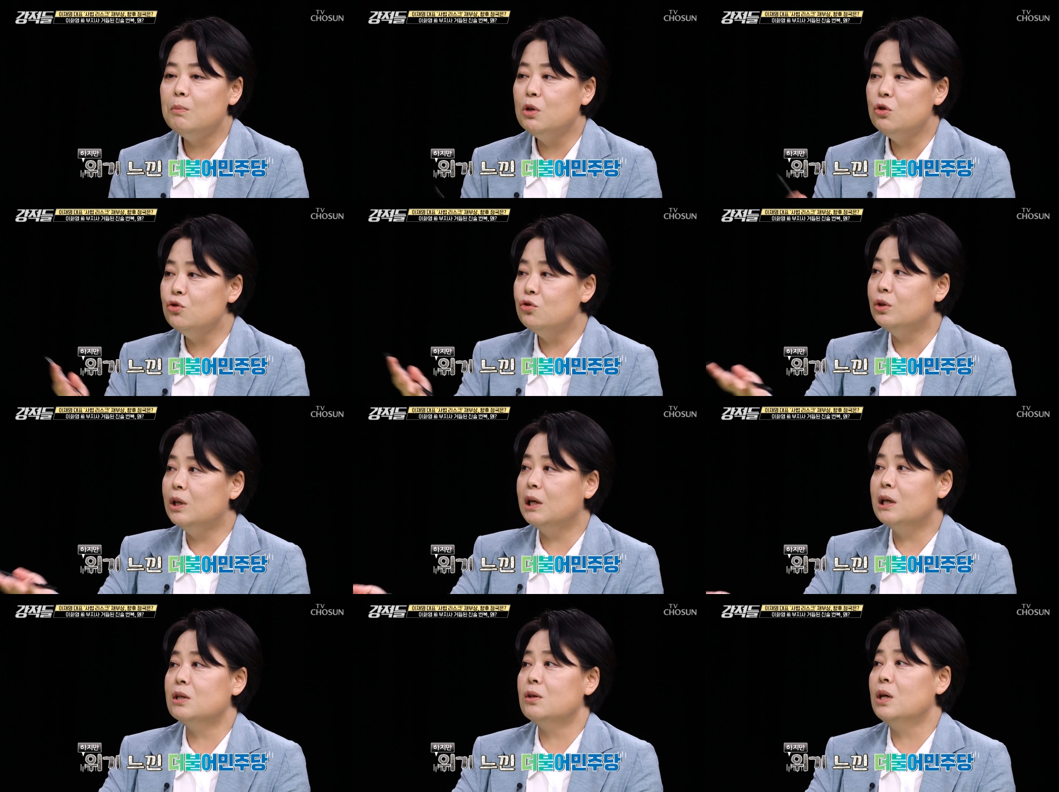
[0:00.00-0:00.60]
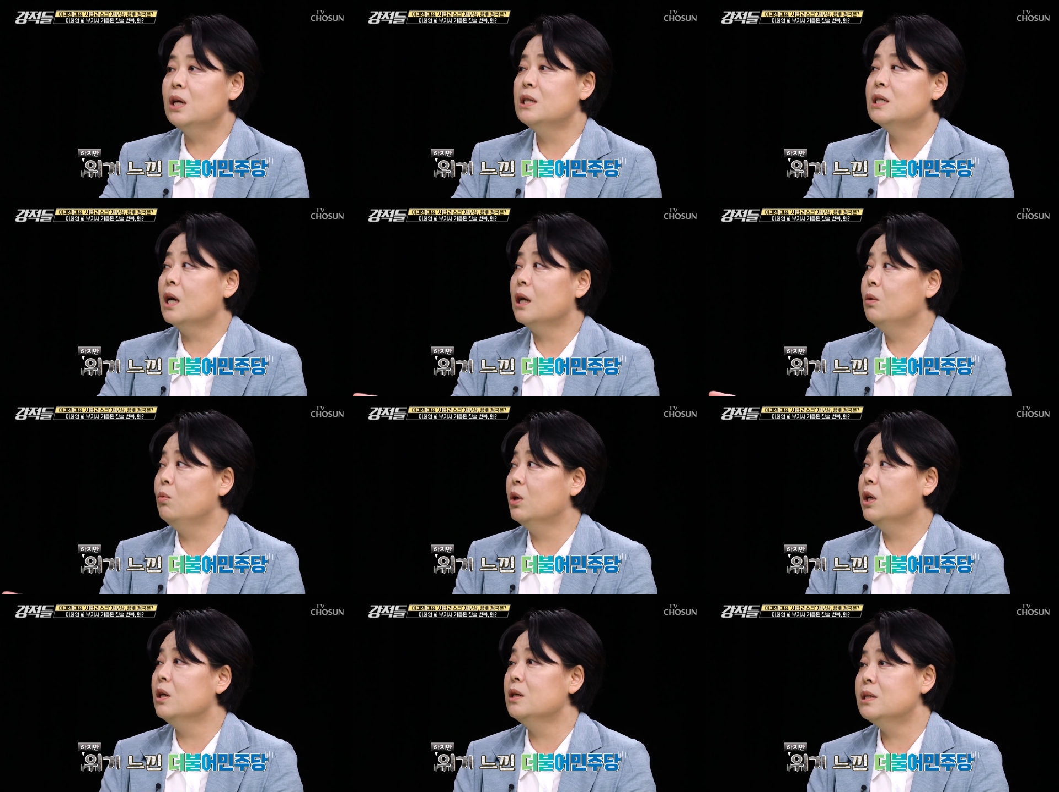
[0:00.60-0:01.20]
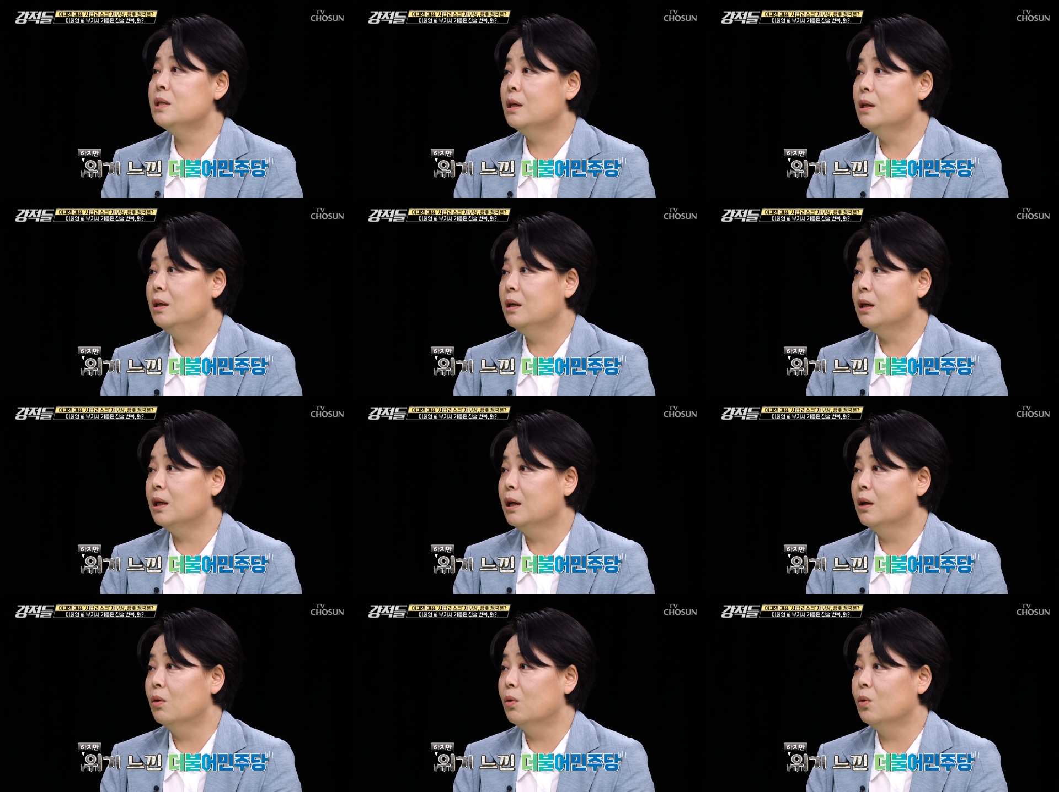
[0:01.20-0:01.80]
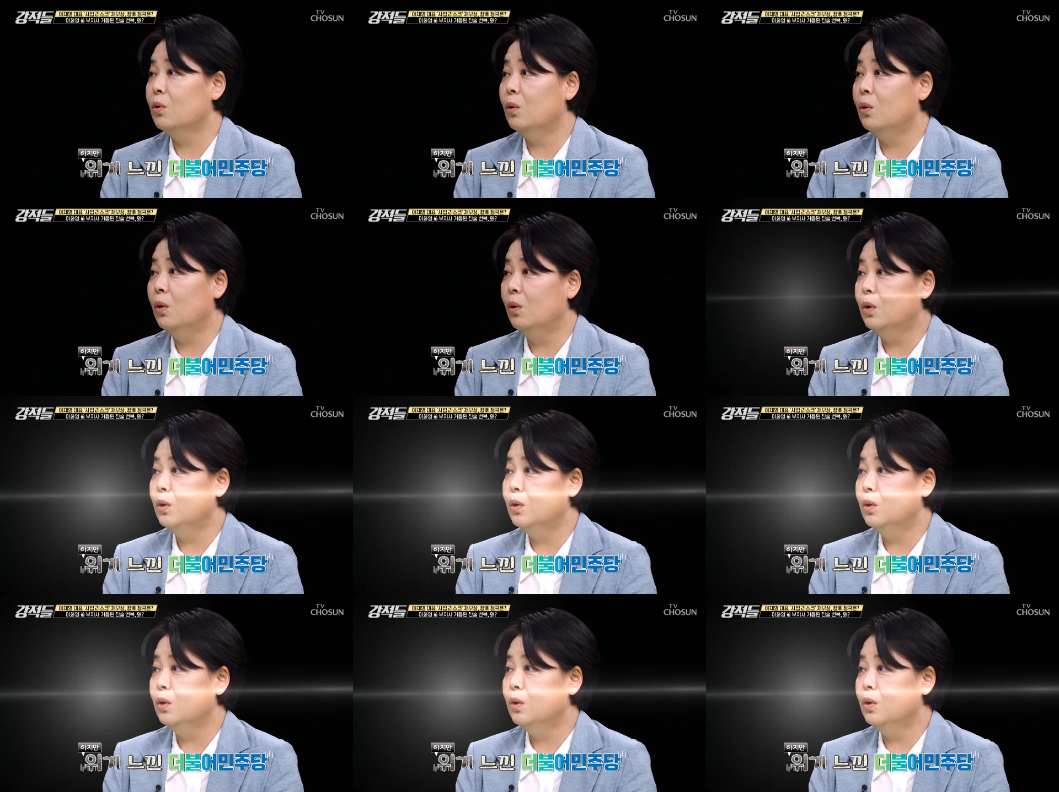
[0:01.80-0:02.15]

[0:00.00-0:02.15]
민주당에서 굉장히 위기의식을 느낀 거고